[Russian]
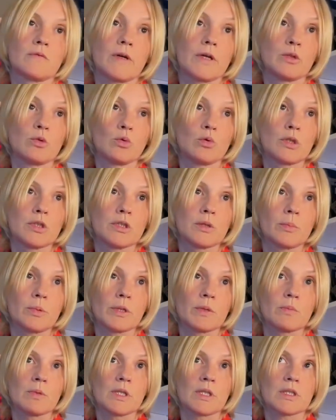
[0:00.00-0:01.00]
войной,
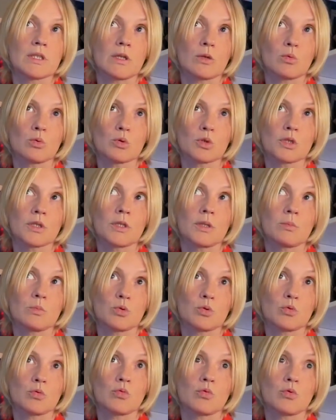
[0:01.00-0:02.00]
например, так уже там
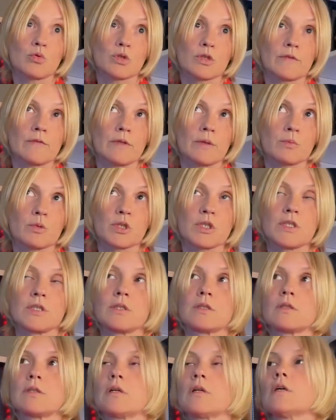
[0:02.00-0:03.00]
уже угроза вам
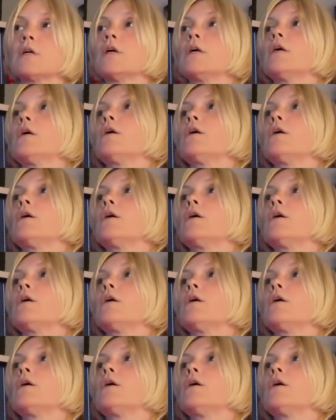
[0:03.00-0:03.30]
жизни, да,